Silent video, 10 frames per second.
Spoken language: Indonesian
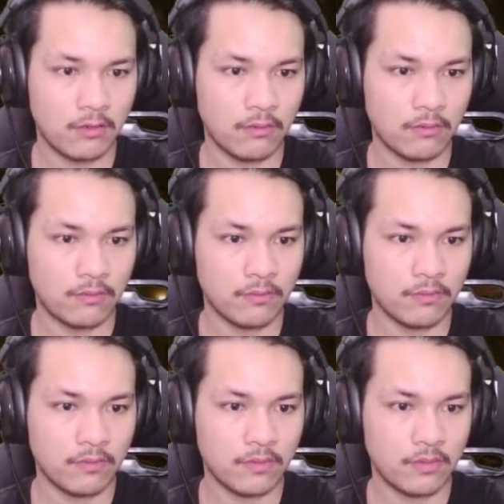Hmm.
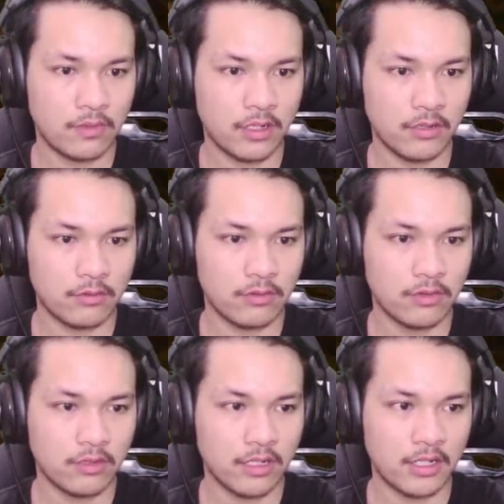Ayo
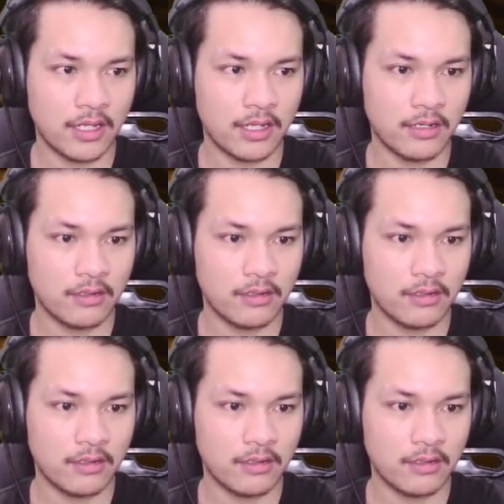kita ini